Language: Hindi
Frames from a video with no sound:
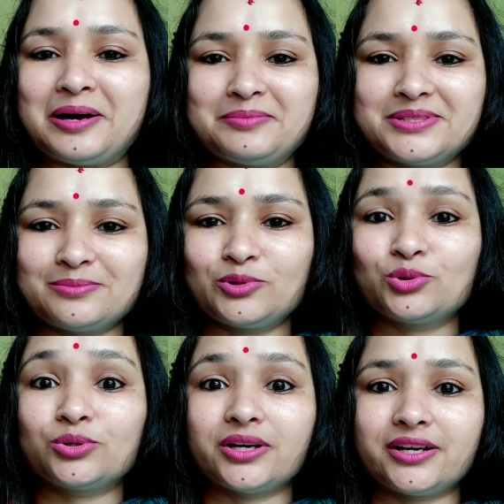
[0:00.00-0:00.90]
हम सब
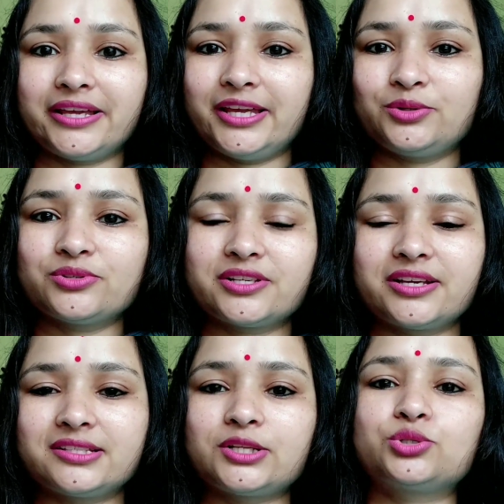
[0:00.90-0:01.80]
लोग एक दूसरे
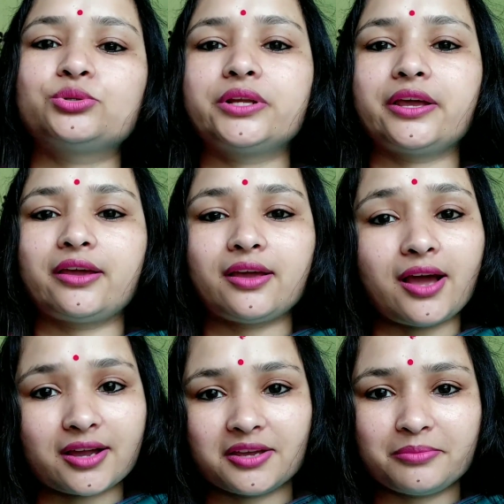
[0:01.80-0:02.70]
के साथ जुड़ रहे हैं
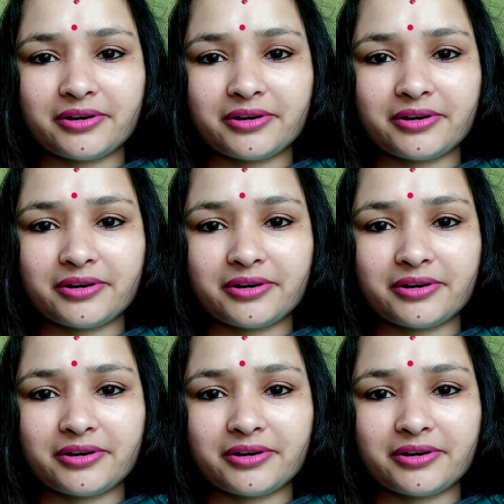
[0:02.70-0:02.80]
आगे